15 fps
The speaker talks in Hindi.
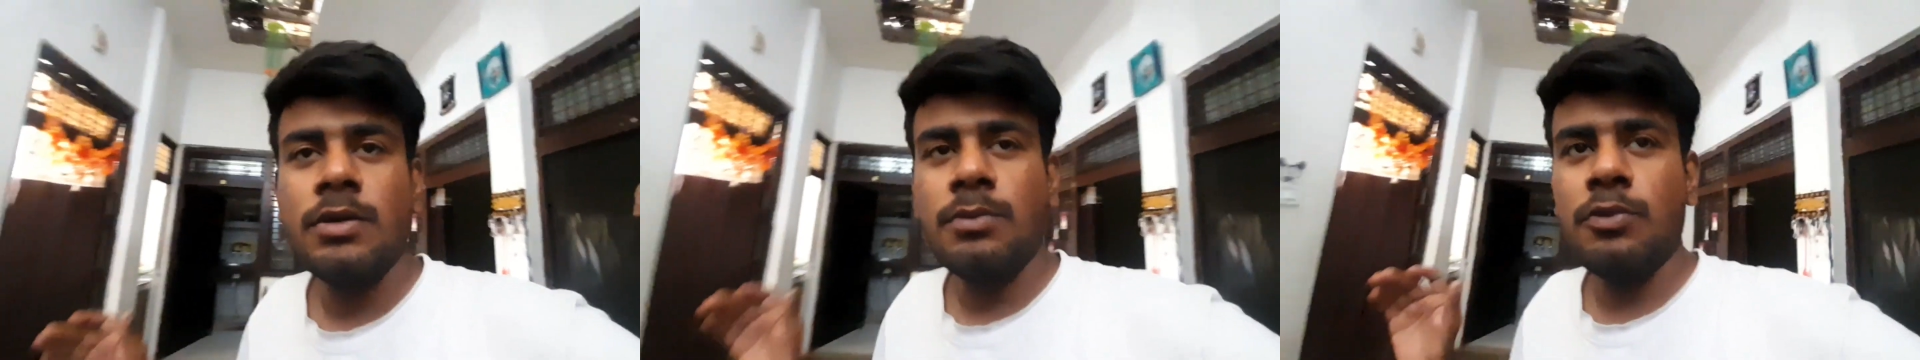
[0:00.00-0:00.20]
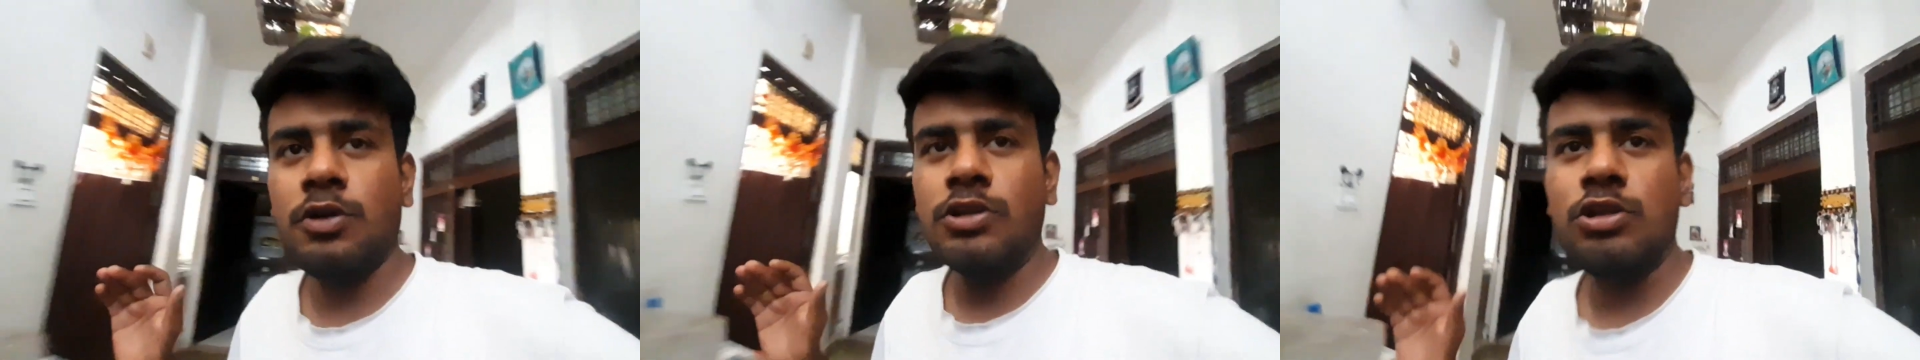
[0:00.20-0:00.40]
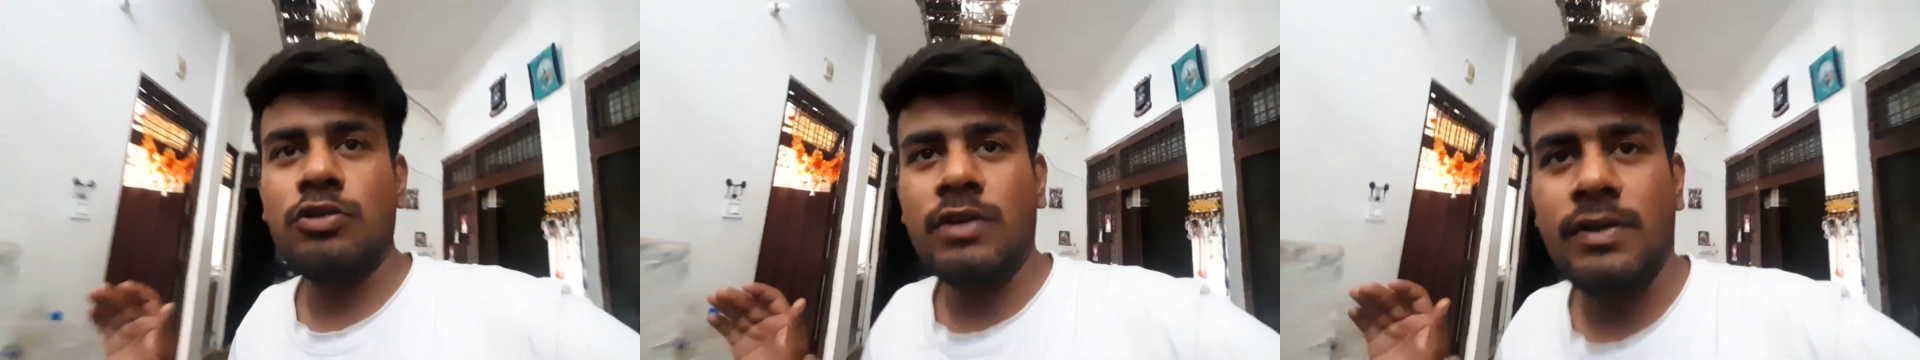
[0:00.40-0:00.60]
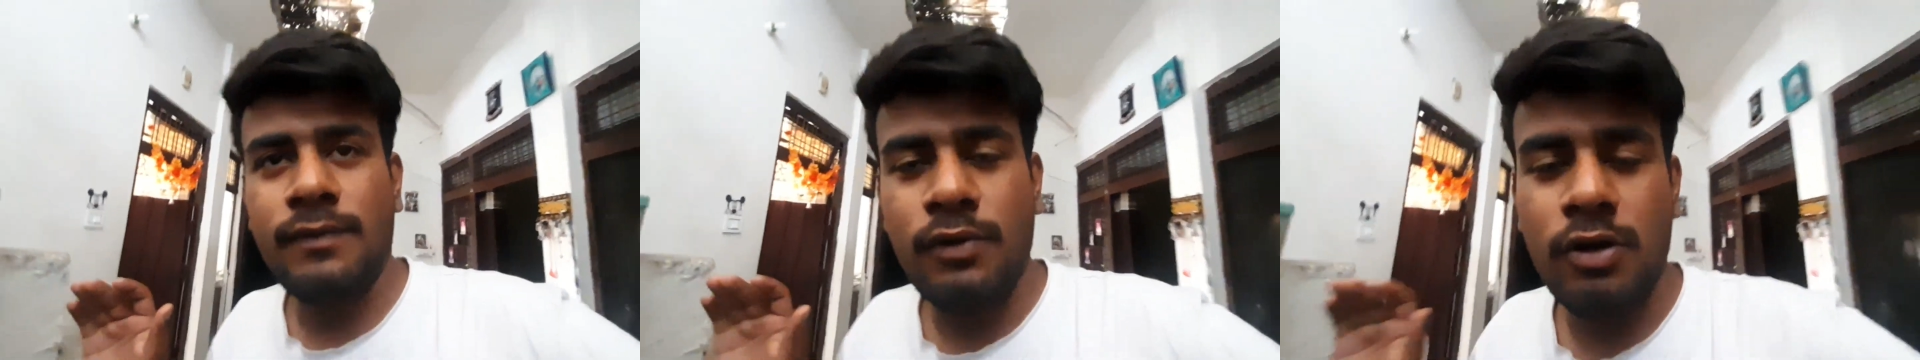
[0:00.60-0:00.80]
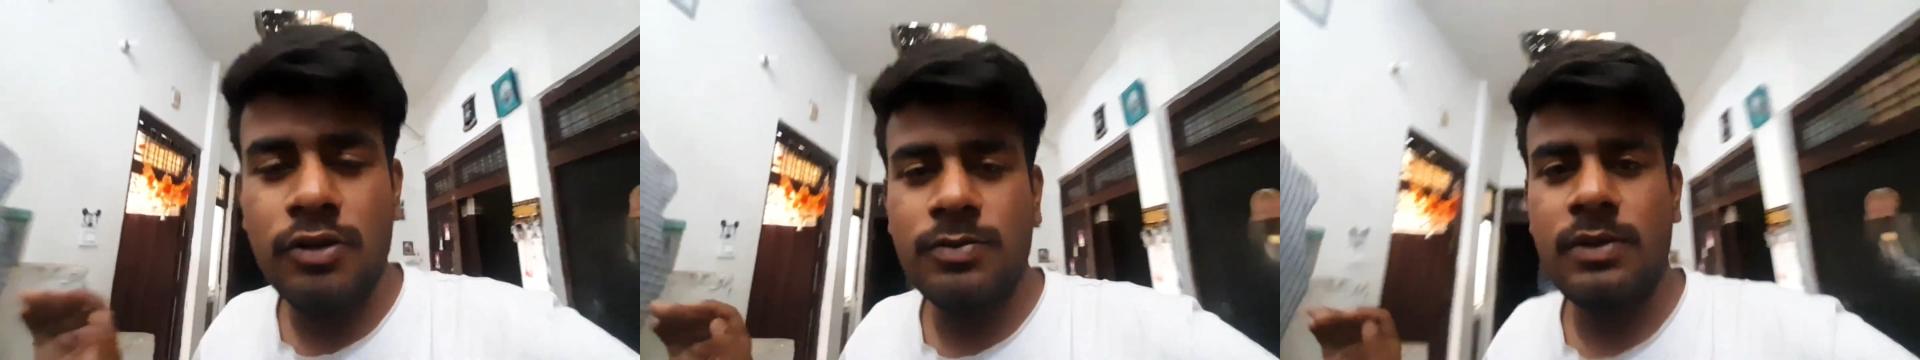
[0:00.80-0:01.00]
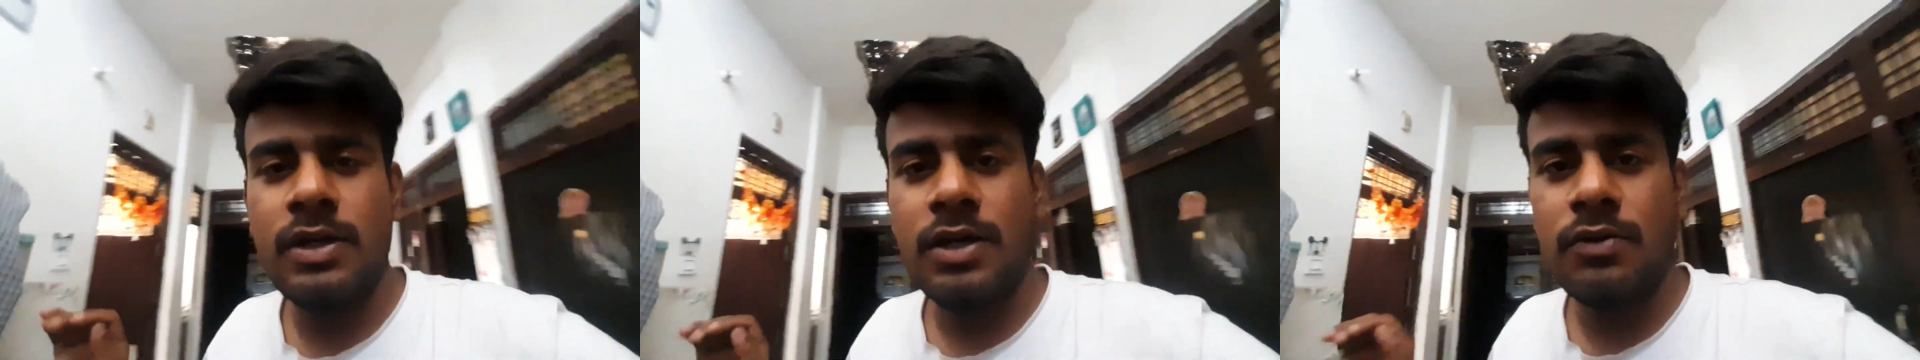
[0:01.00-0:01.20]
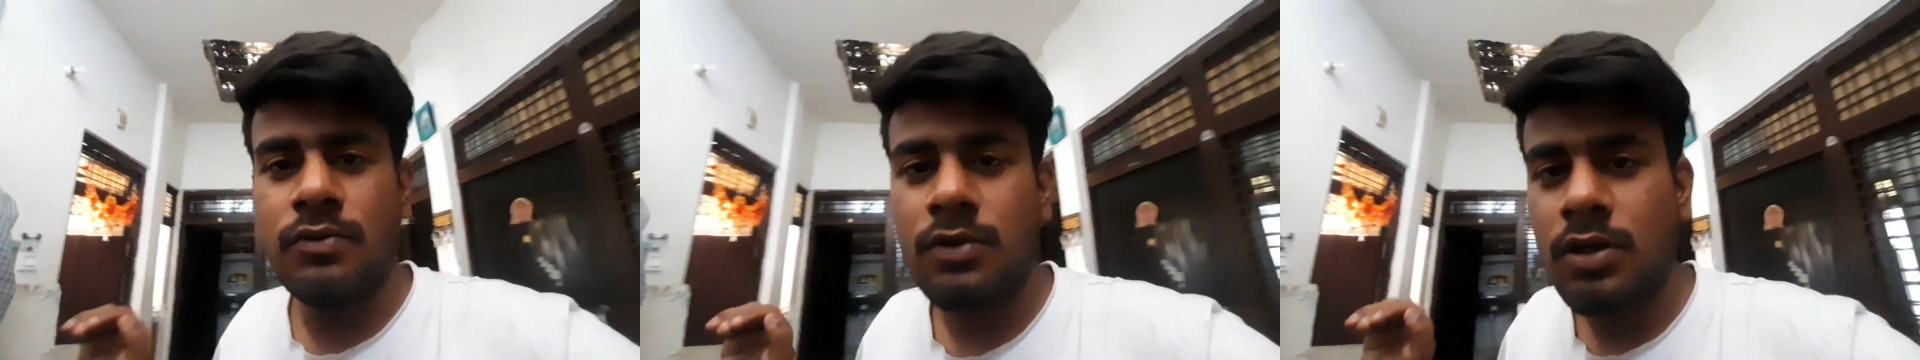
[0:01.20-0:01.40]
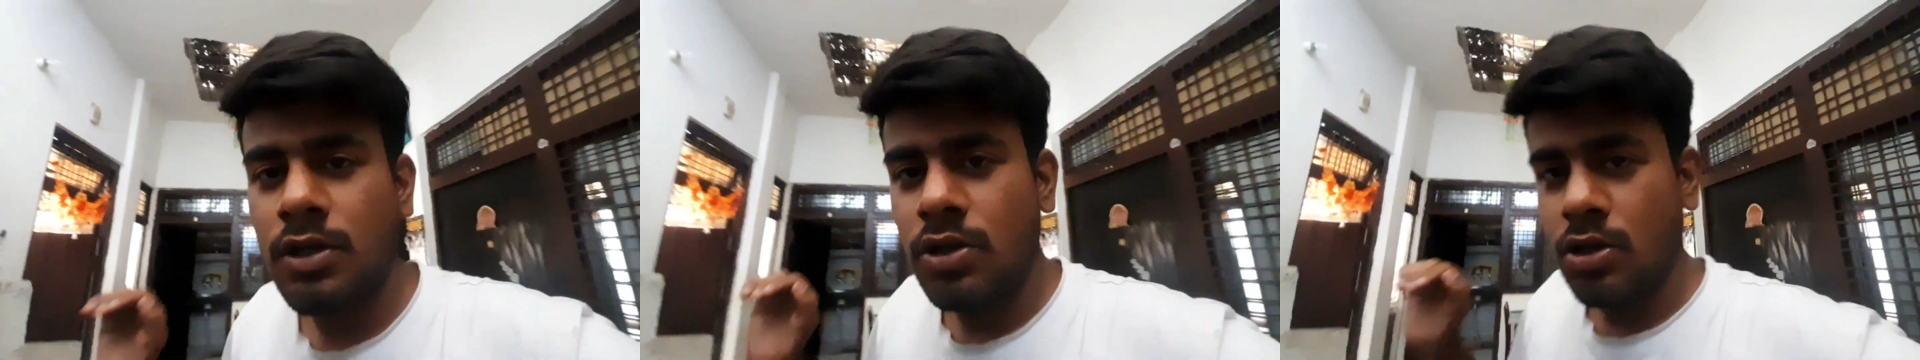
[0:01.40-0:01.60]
बहुत दिनों बाद ब्लॉग्स बना रहा हूँ